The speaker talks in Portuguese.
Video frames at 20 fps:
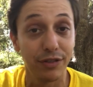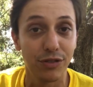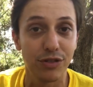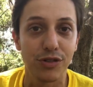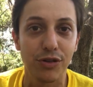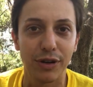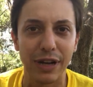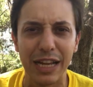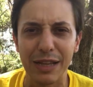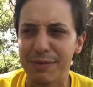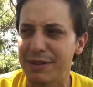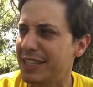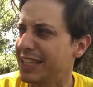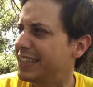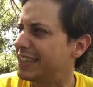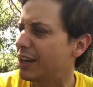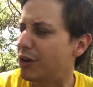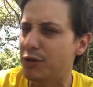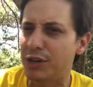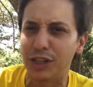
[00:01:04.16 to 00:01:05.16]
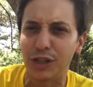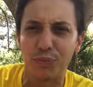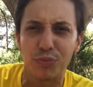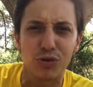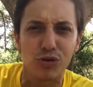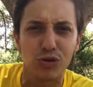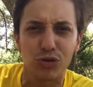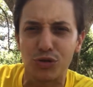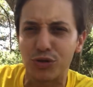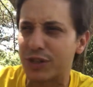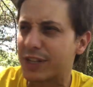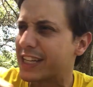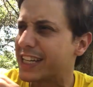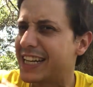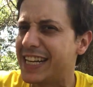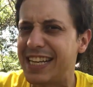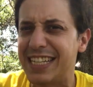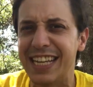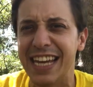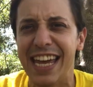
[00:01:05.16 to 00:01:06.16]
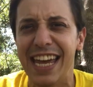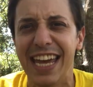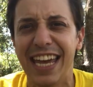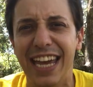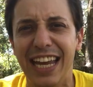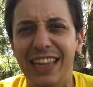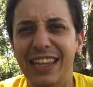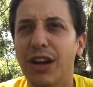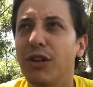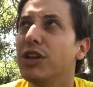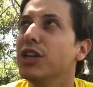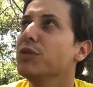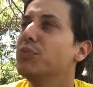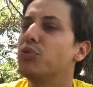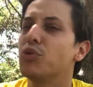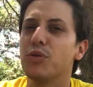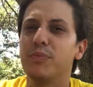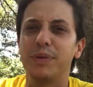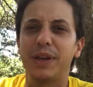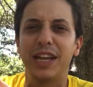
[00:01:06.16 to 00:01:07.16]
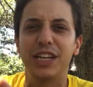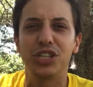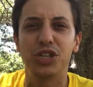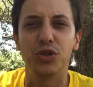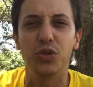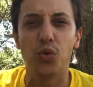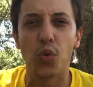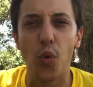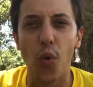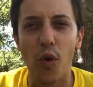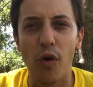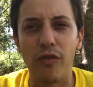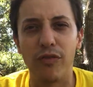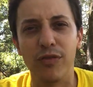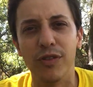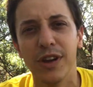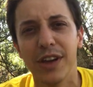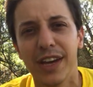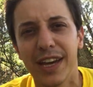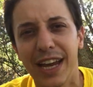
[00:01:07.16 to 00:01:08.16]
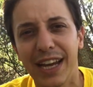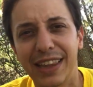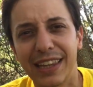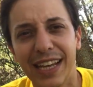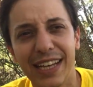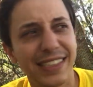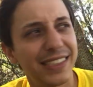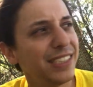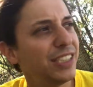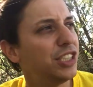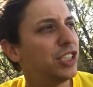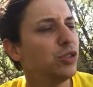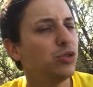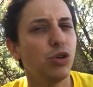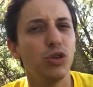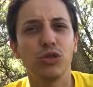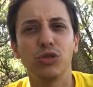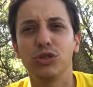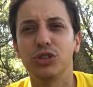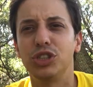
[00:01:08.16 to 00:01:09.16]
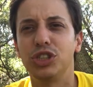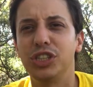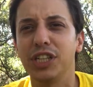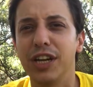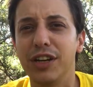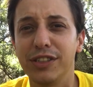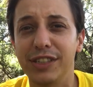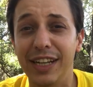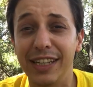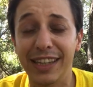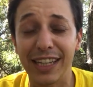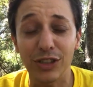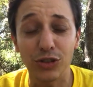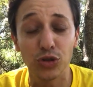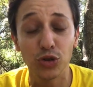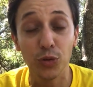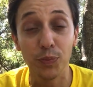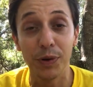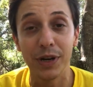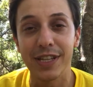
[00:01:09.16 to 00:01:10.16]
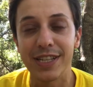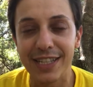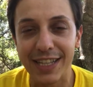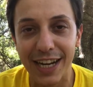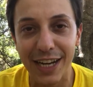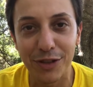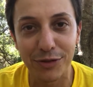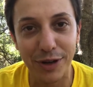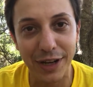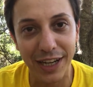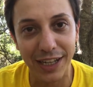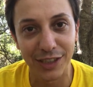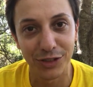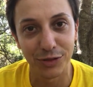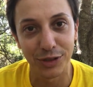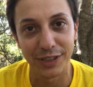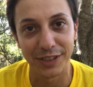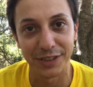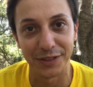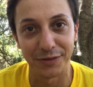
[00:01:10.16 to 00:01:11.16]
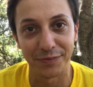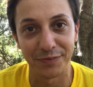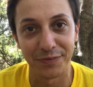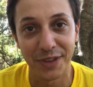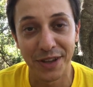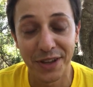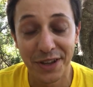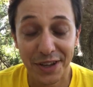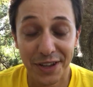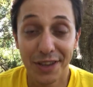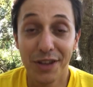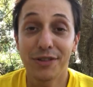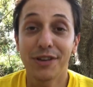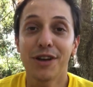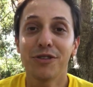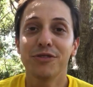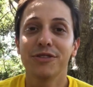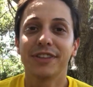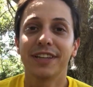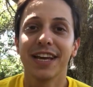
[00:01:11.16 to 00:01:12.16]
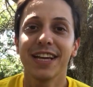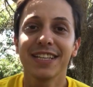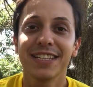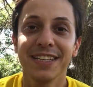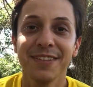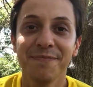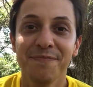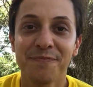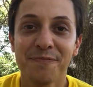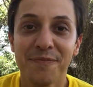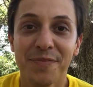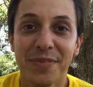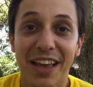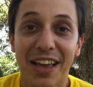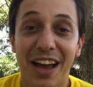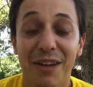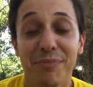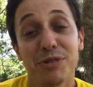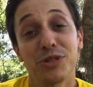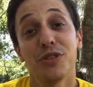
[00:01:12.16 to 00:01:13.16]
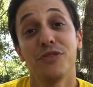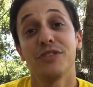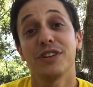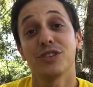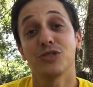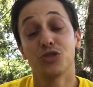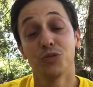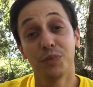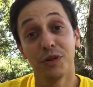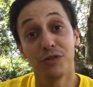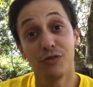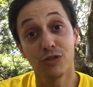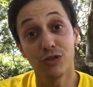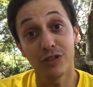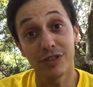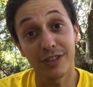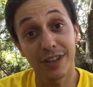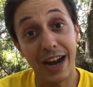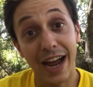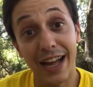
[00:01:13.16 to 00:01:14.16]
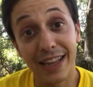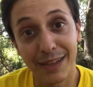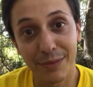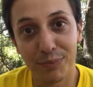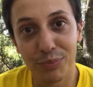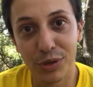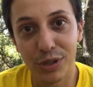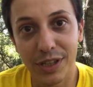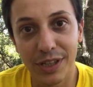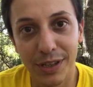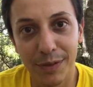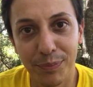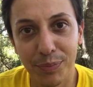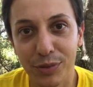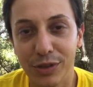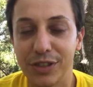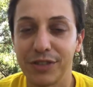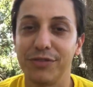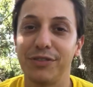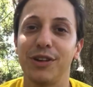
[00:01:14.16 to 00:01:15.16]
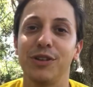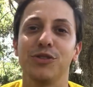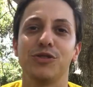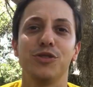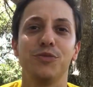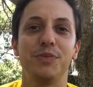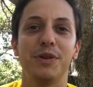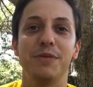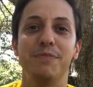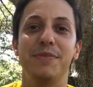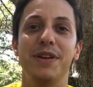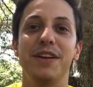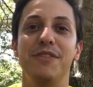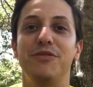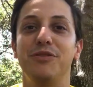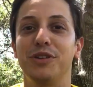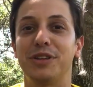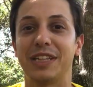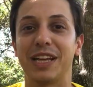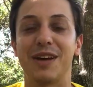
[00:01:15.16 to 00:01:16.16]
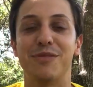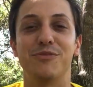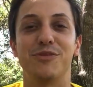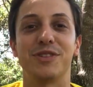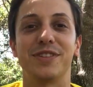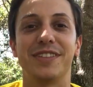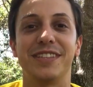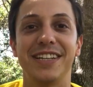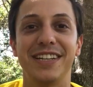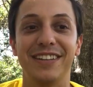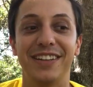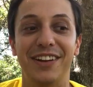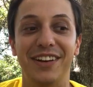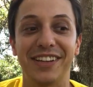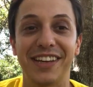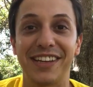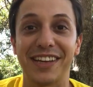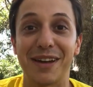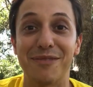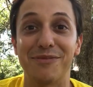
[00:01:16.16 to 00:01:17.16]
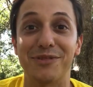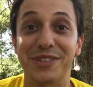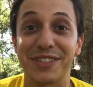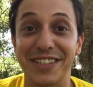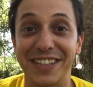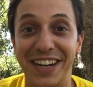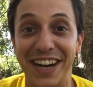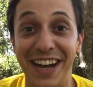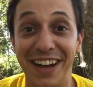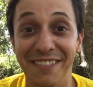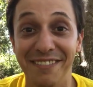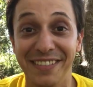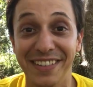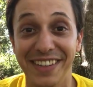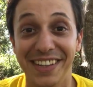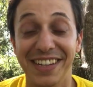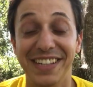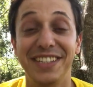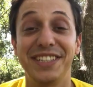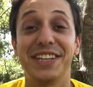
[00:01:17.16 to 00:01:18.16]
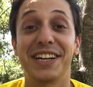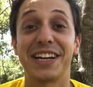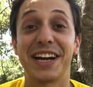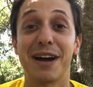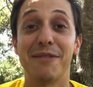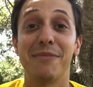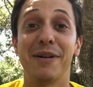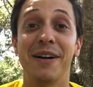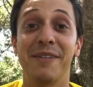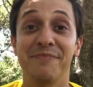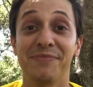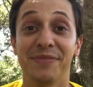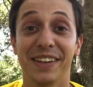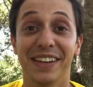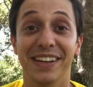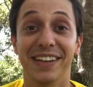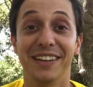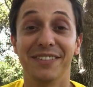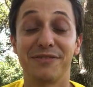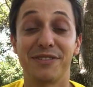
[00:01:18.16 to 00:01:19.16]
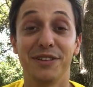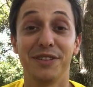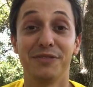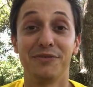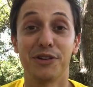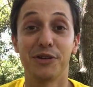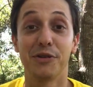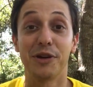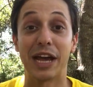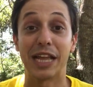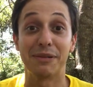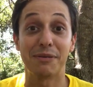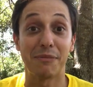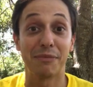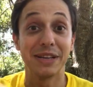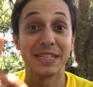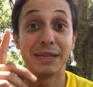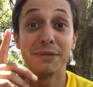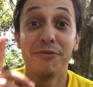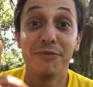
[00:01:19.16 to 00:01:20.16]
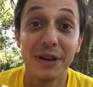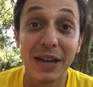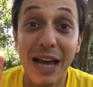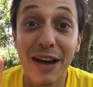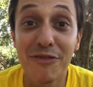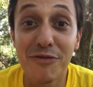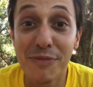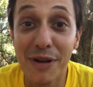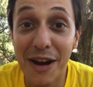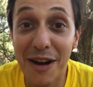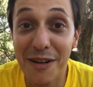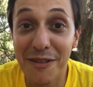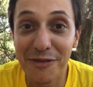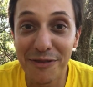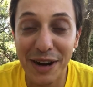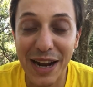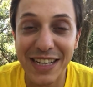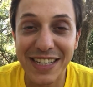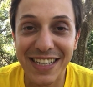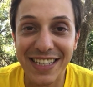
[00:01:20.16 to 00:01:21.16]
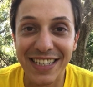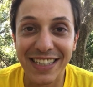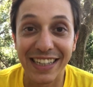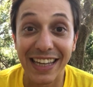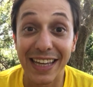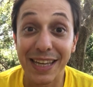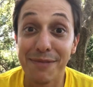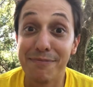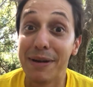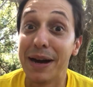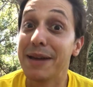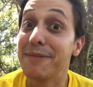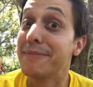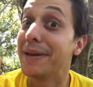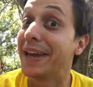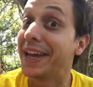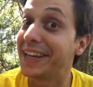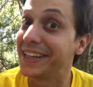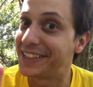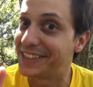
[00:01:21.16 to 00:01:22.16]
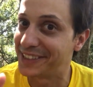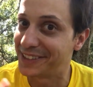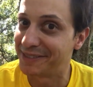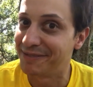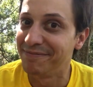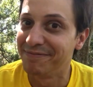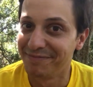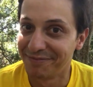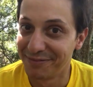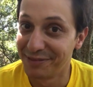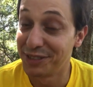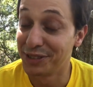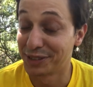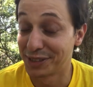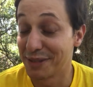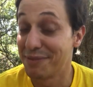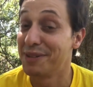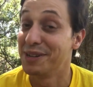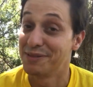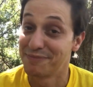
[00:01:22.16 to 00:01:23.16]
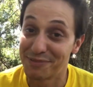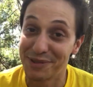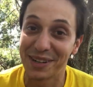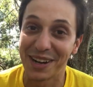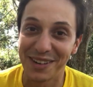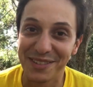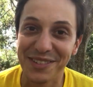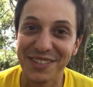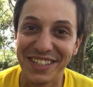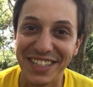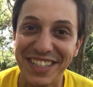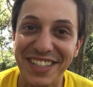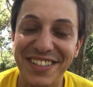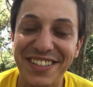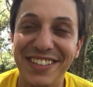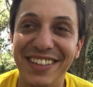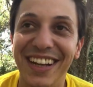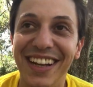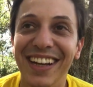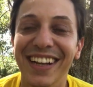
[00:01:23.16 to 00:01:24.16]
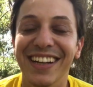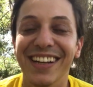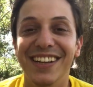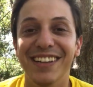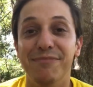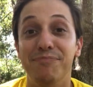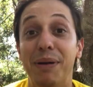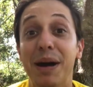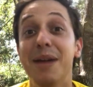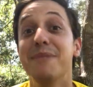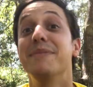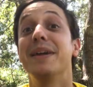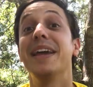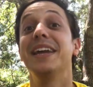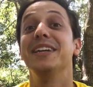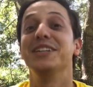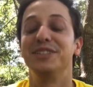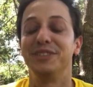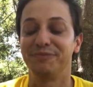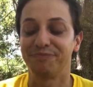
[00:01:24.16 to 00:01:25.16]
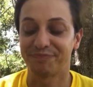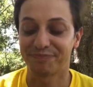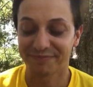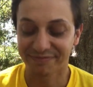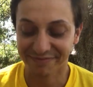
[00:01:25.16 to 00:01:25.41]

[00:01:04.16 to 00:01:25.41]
vir do seu lado, mas ele tá olhando para os outros cães, ele tá olhando para o ambiente novo, ele tá sentindo outros cheiros, ele tá super distraído com aquela situação. Daí o que acontece? a pessoa fica super frustrada, porque, putz, falou super bem, falou que estava mostrando, na hora que quer mostrar, a gente acaba eh, ficando envergonhado. Minha mãe sempre falava uma frase assim, que mãe mente, justamente por causa disso, né? Pai mente.